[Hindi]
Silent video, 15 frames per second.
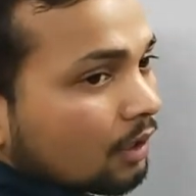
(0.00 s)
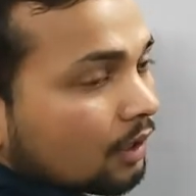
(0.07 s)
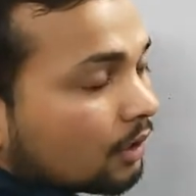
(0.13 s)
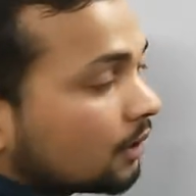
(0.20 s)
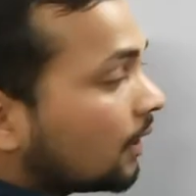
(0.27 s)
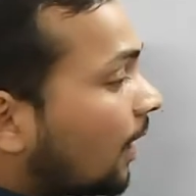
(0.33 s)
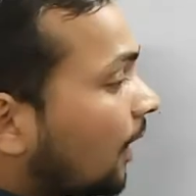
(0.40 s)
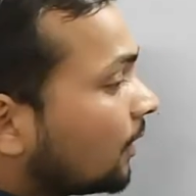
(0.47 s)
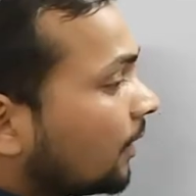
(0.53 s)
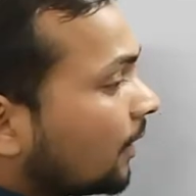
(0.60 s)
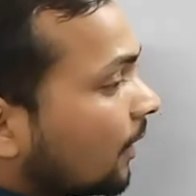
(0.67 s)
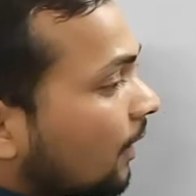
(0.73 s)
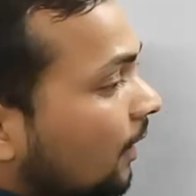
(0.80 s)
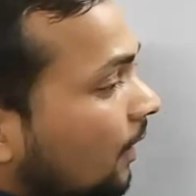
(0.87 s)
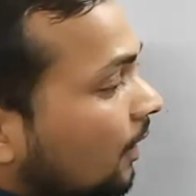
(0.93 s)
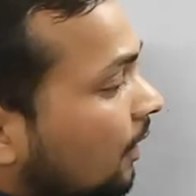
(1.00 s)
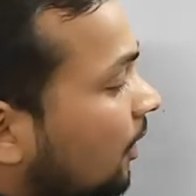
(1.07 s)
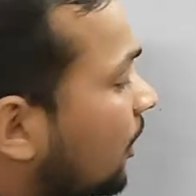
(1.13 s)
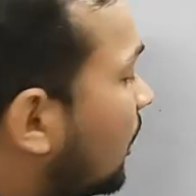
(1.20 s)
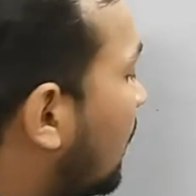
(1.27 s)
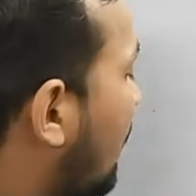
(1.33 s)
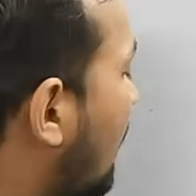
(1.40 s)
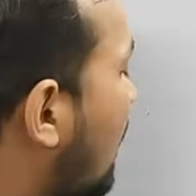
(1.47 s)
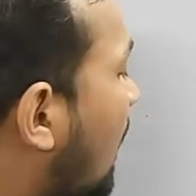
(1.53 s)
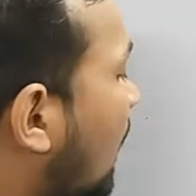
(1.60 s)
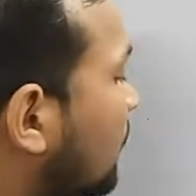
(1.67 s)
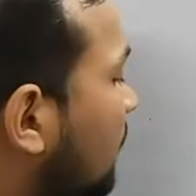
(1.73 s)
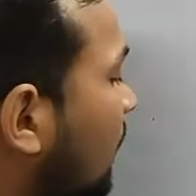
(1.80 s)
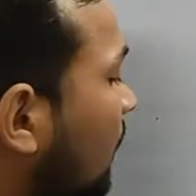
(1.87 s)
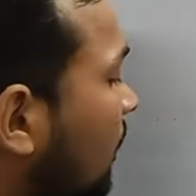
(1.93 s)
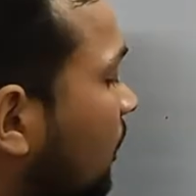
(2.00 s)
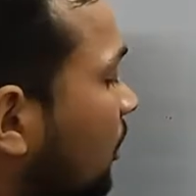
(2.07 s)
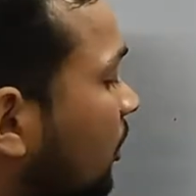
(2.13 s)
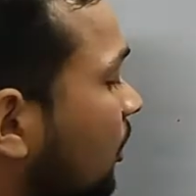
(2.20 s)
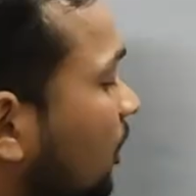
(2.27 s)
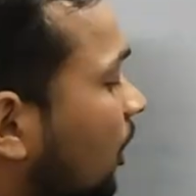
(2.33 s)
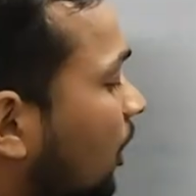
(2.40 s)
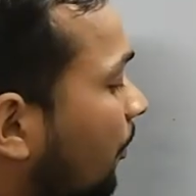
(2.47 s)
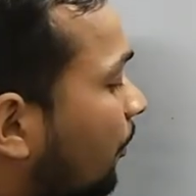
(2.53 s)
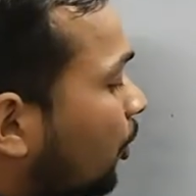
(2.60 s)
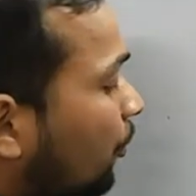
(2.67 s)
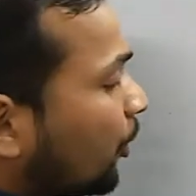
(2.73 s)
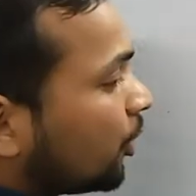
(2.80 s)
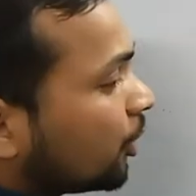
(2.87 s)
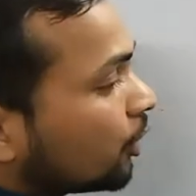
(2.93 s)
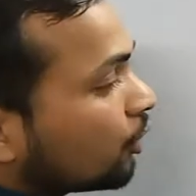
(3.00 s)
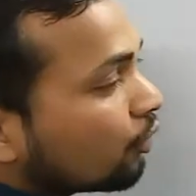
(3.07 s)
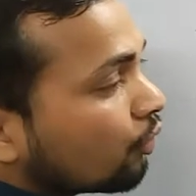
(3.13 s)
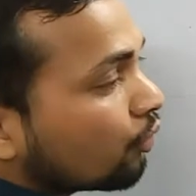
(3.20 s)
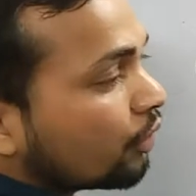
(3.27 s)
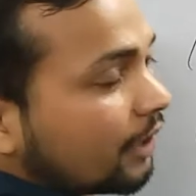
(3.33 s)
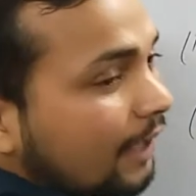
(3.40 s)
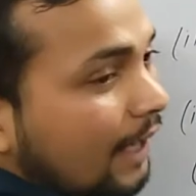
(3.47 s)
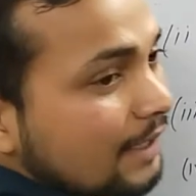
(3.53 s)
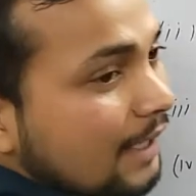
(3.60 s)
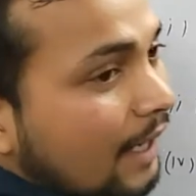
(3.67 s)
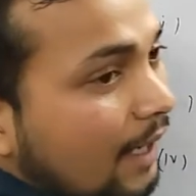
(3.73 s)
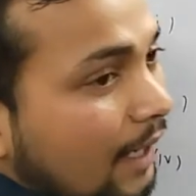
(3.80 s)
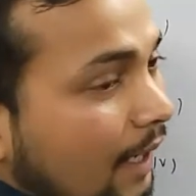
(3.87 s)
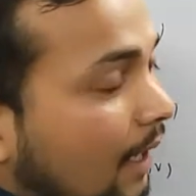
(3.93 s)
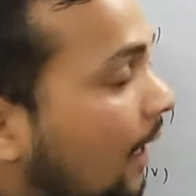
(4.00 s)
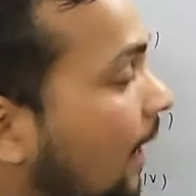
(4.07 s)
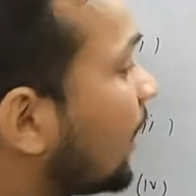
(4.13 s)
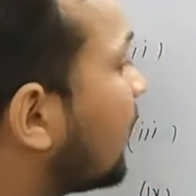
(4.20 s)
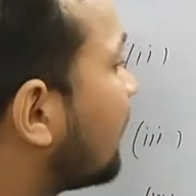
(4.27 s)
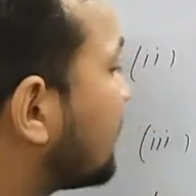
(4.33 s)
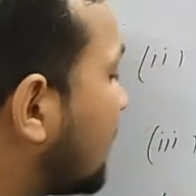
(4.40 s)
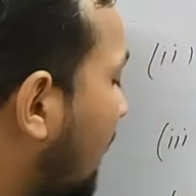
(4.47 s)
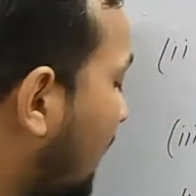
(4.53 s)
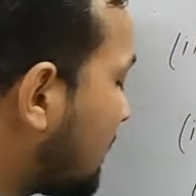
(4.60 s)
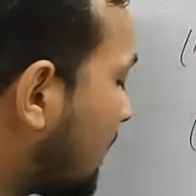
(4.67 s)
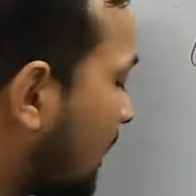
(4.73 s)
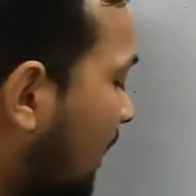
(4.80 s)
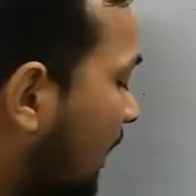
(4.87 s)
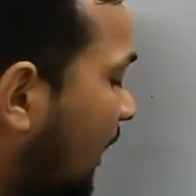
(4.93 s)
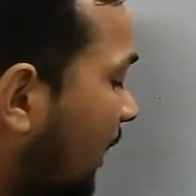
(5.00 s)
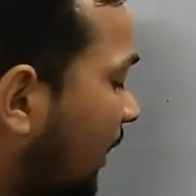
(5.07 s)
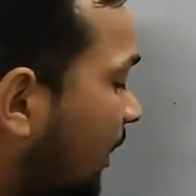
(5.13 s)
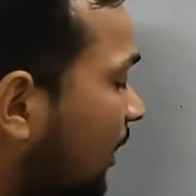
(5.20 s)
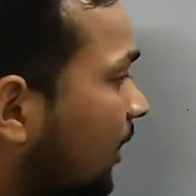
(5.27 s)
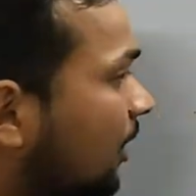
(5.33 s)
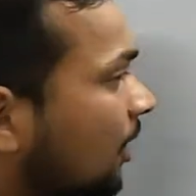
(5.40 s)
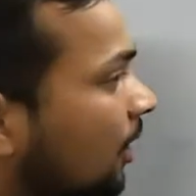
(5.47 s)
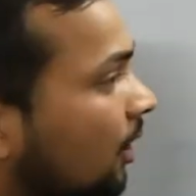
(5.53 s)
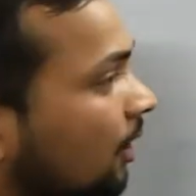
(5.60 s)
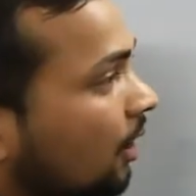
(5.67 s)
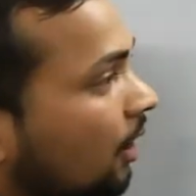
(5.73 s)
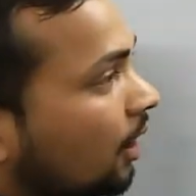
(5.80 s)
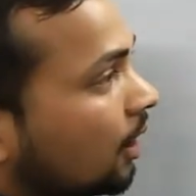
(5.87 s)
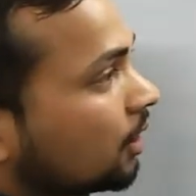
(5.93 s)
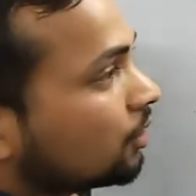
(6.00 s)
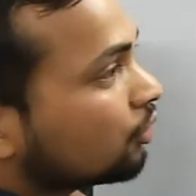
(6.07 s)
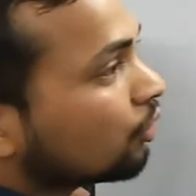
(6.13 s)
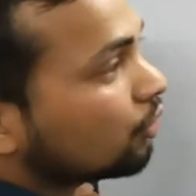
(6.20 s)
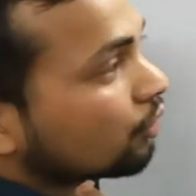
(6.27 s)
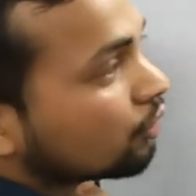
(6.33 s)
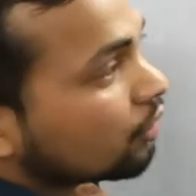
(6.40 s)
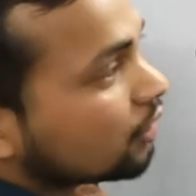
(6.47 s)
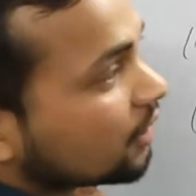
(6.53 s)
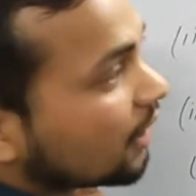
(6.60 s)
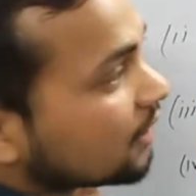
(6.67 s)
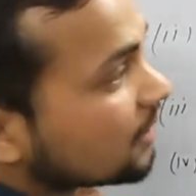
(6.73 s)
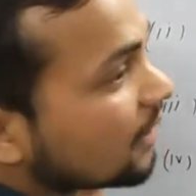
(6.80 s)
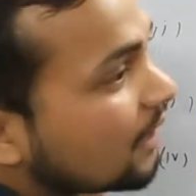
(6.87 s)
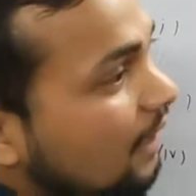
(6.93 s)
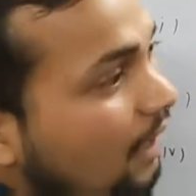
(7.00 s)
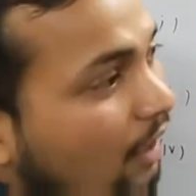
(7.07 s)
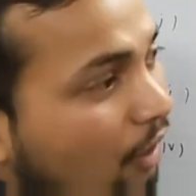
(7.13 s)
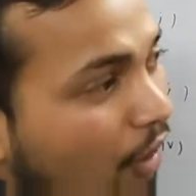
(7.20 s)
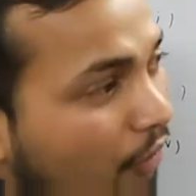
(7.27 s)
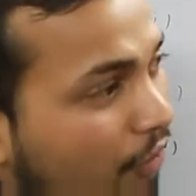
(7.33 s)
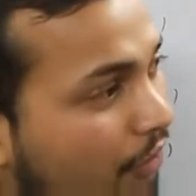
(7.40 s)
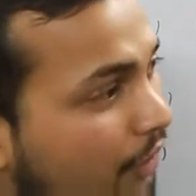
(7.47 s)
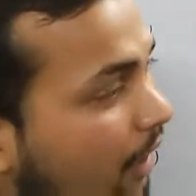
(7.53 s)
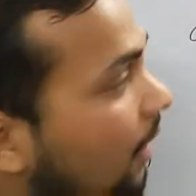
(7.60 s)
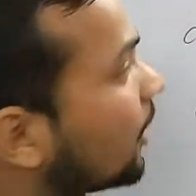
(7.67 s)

ध्यान देगा यहाँ तक प्रॉपर्टी को नोट किया जाए आगे बताया जा रहा है इसको नोट कर चलिए ऑन द